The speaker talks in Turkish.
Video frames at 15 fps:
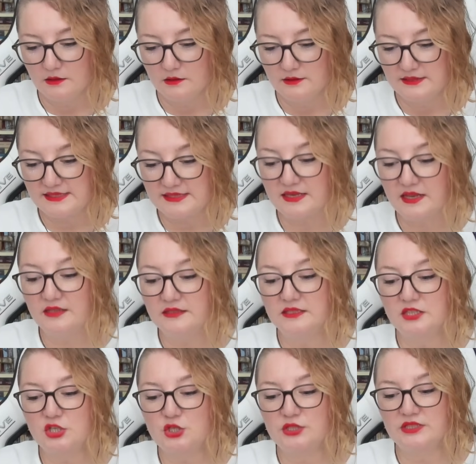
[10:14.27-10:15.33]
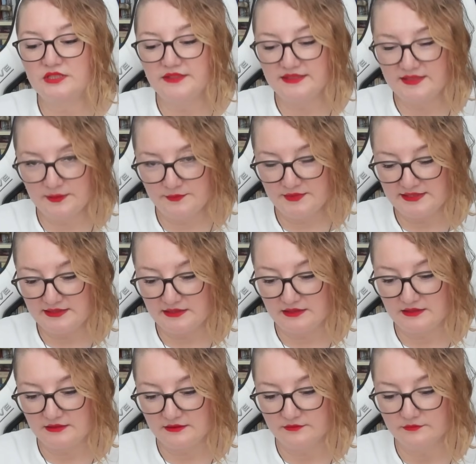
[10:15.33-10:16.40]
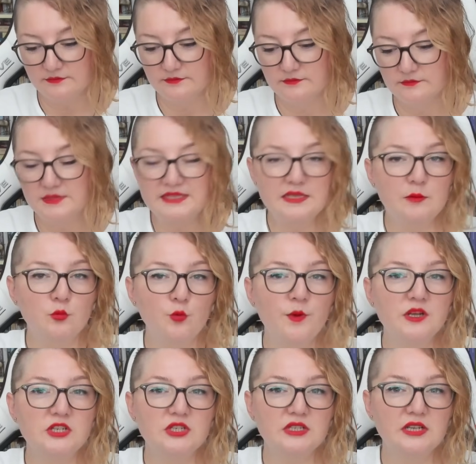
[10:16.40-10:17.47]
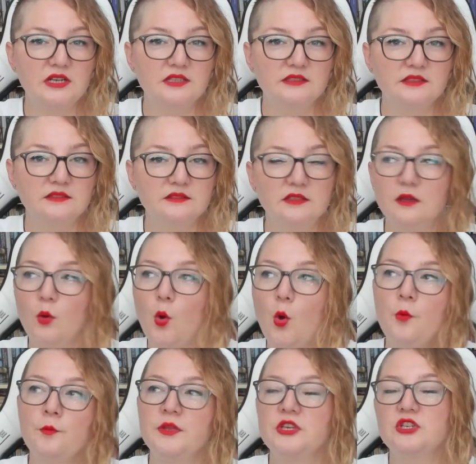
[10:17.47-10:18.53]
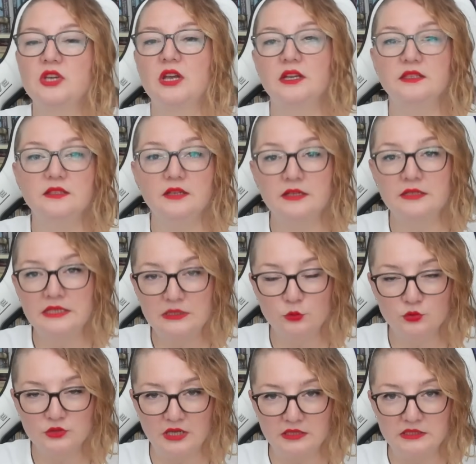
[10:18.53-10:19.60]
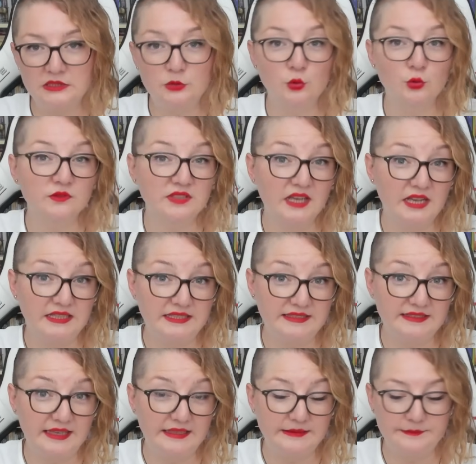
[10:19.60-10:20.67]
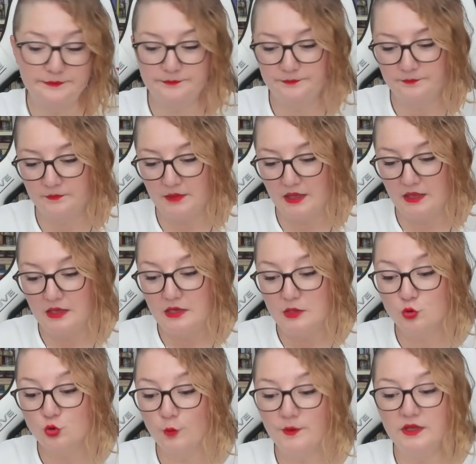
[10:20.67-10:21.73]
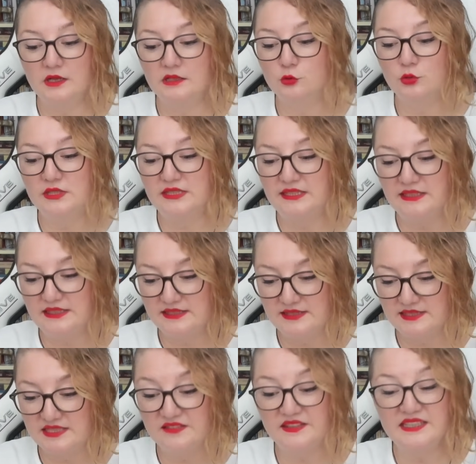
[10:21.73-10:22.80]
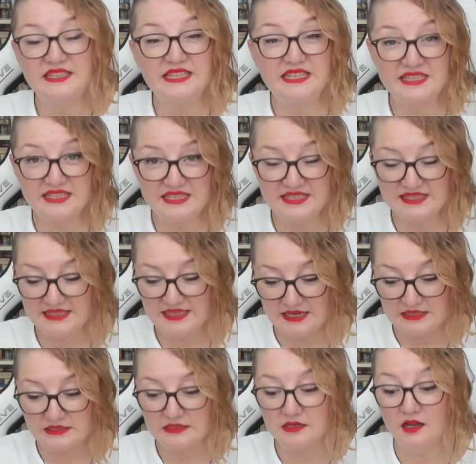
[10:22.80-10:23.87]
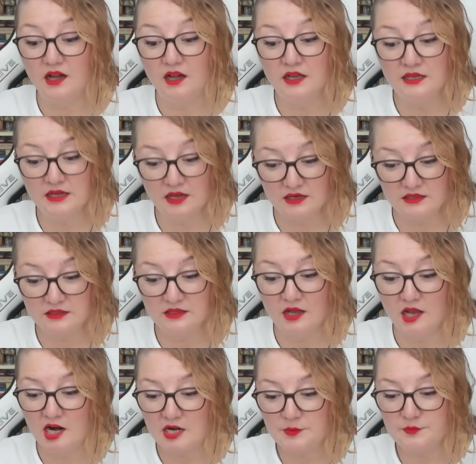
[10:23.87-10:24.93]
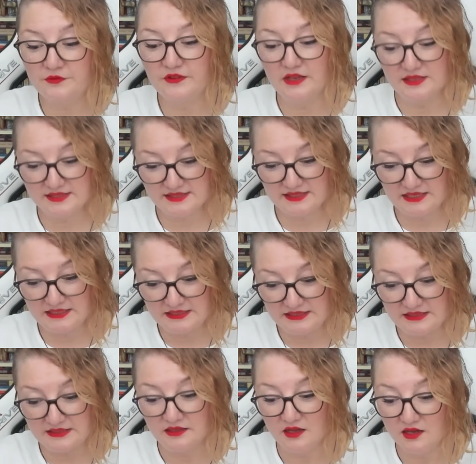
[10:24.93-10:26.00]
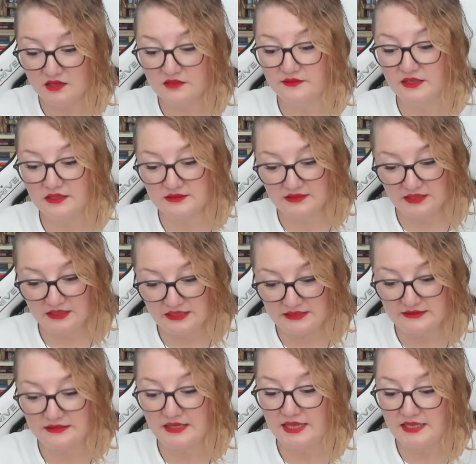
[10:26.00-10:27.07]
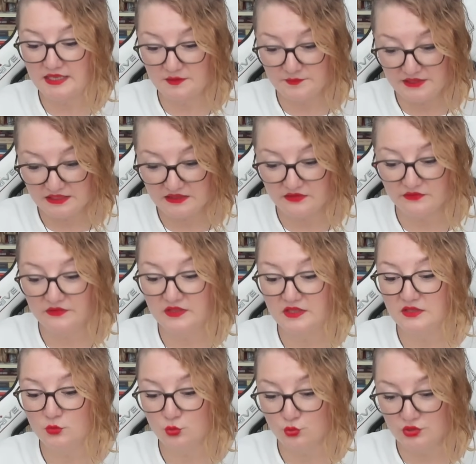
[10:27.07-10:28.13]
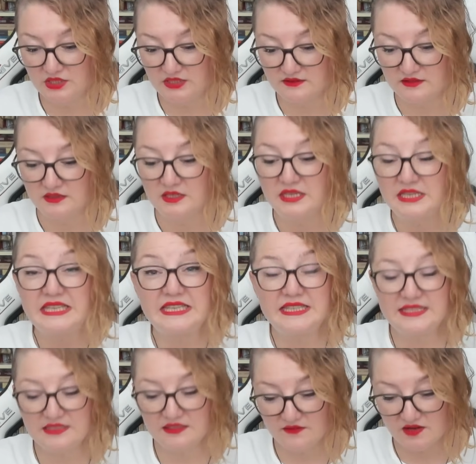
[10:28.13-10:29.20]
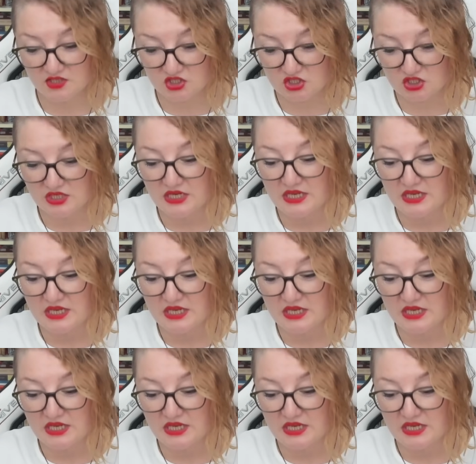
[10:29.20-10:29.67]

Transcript: Sağlık işleri ve temizlik. Mesela bu başlık altında 15 ayrı anekdot anlatıyor tarihten. Roma Katolik Kilisesi ve dinsizler, ahlak, harp ve askerlik, hak ve adalet, hekimlik, fikir hürriyeti, izdivaç,